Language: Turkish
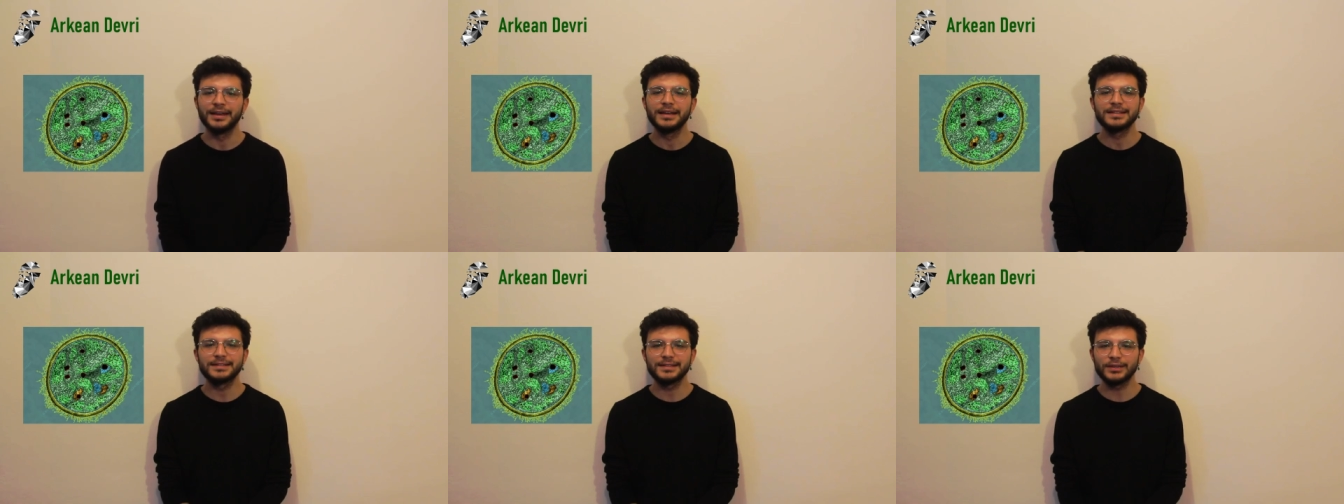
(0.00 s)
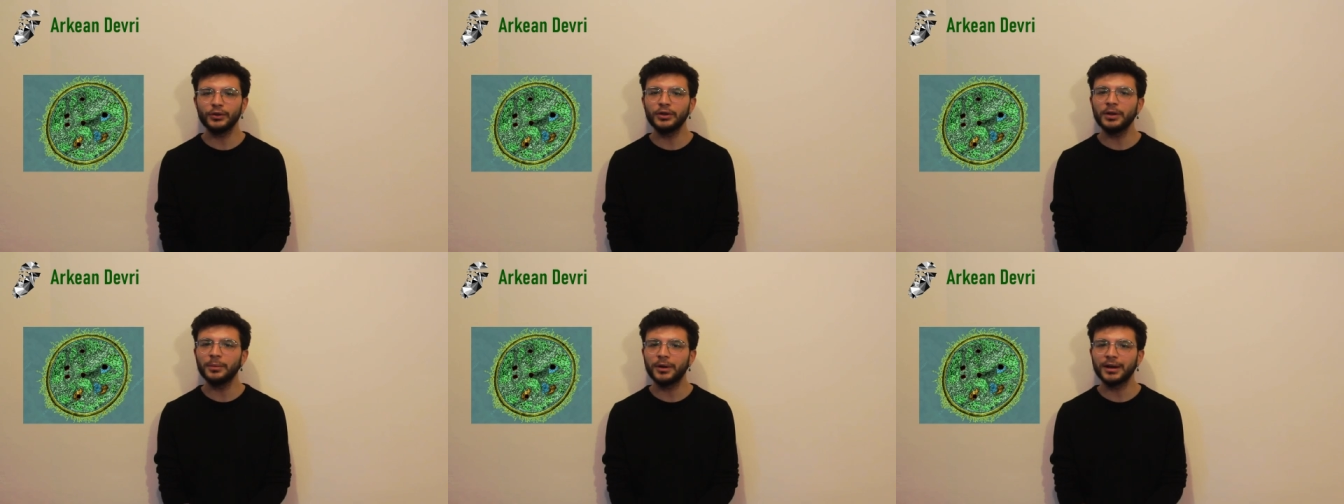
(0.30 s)

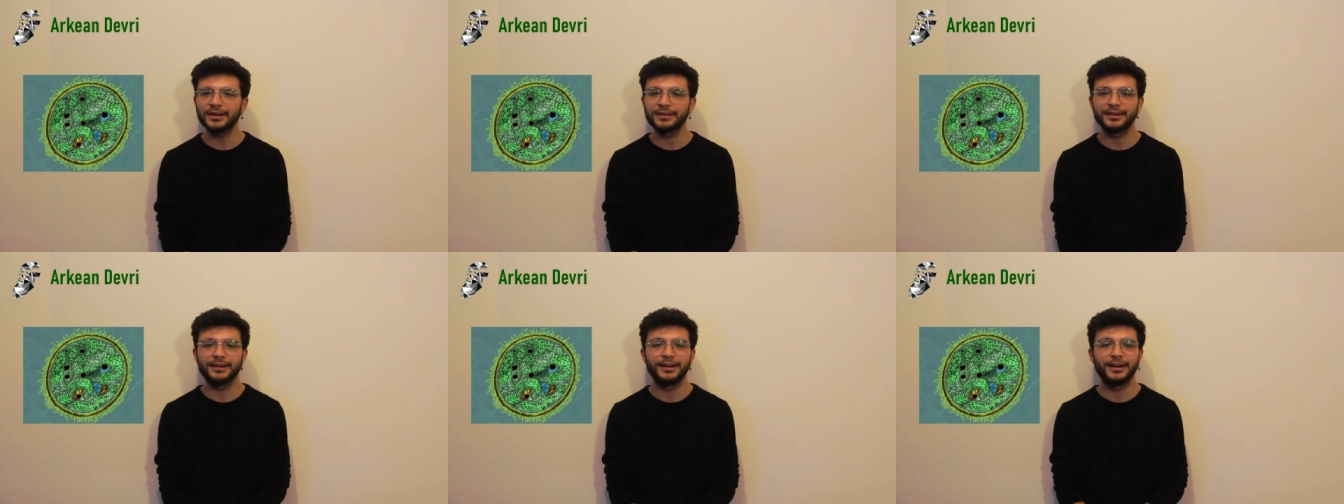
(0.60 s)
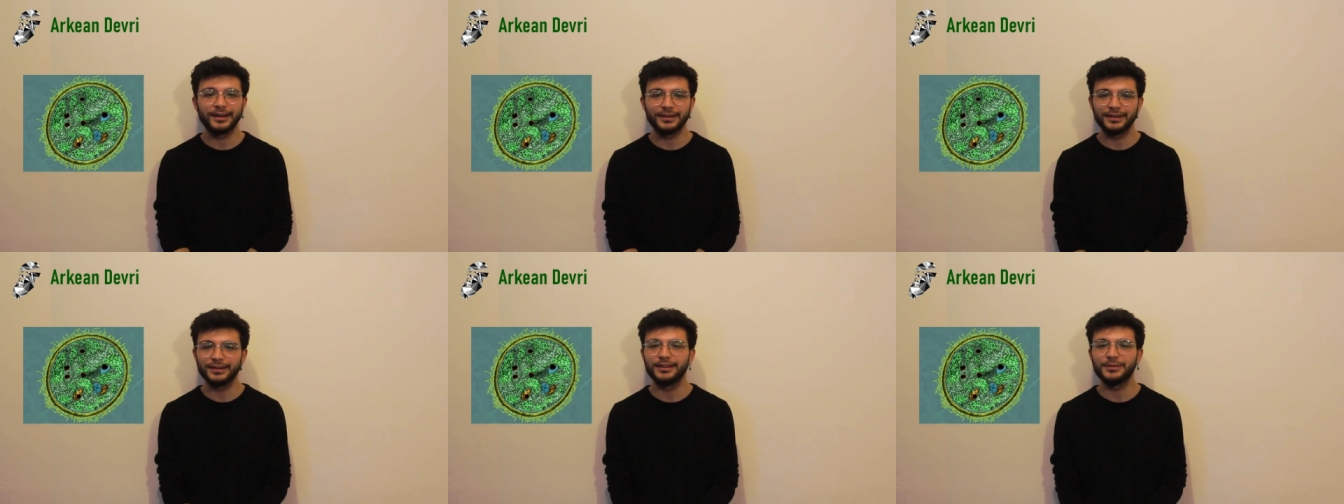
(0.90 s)

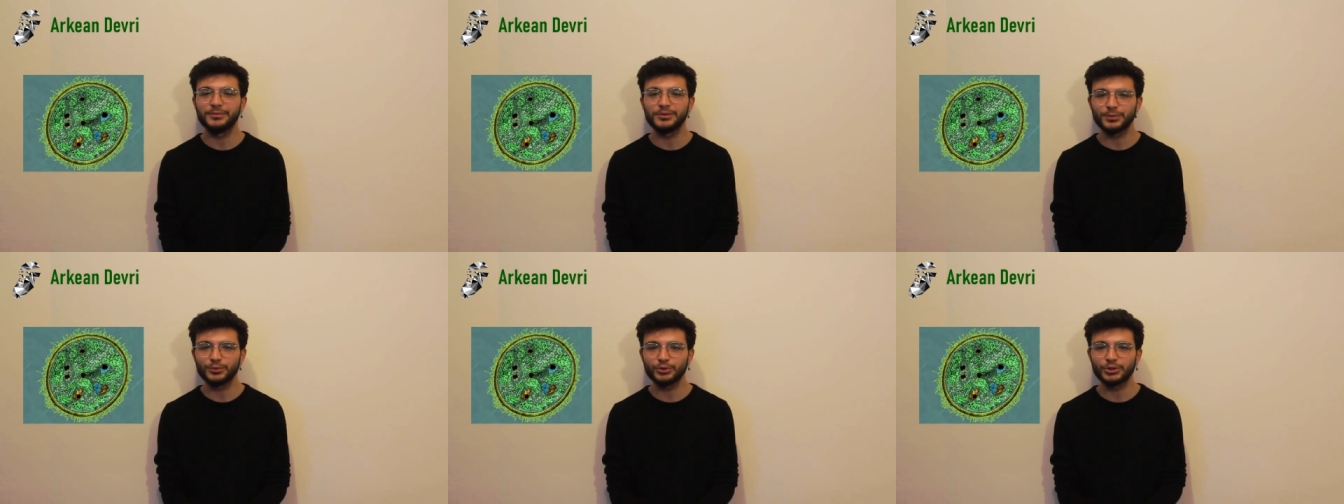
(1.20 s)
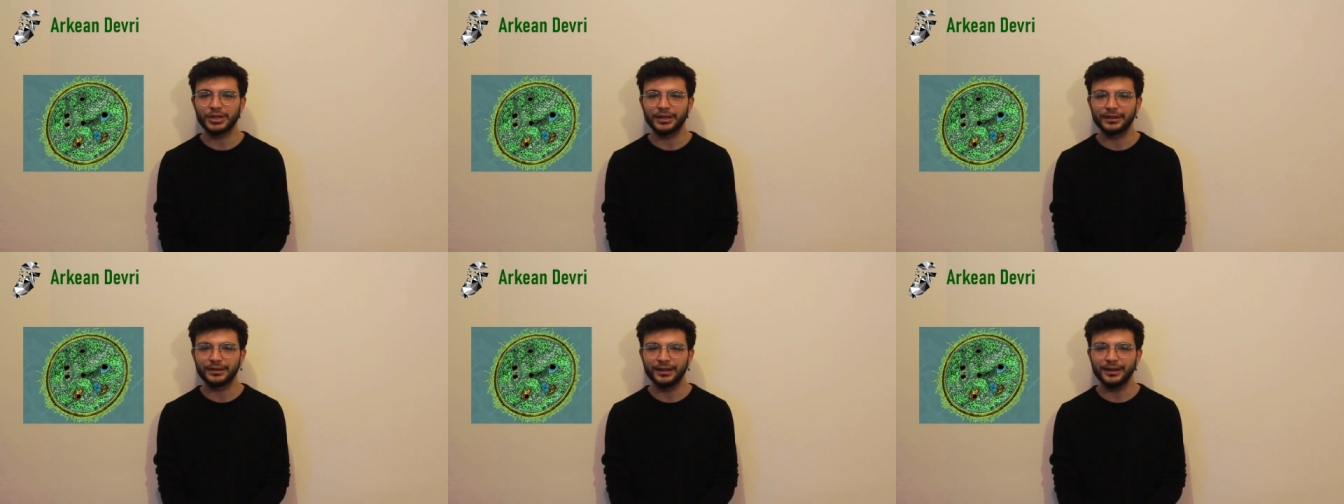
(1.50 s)
Siyonobakteriler dediğimiz bu
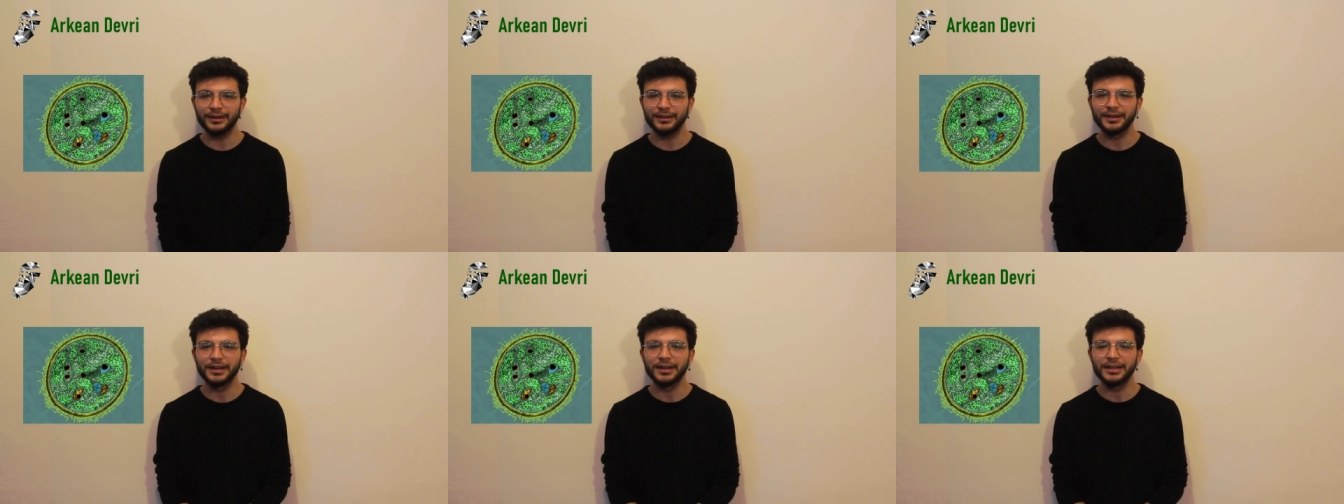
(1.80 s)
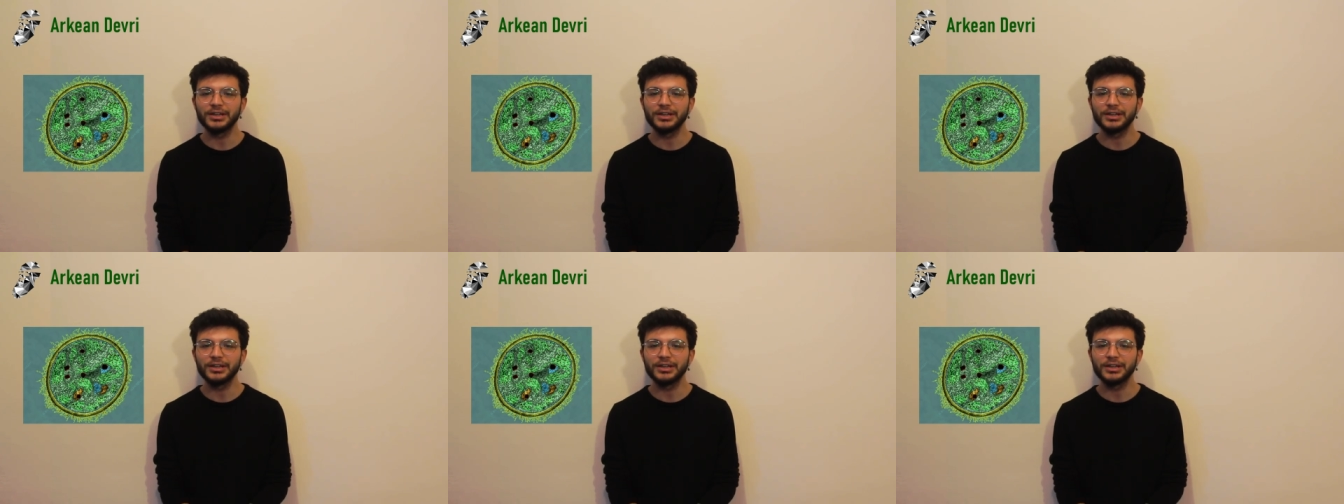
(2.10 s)
canlılar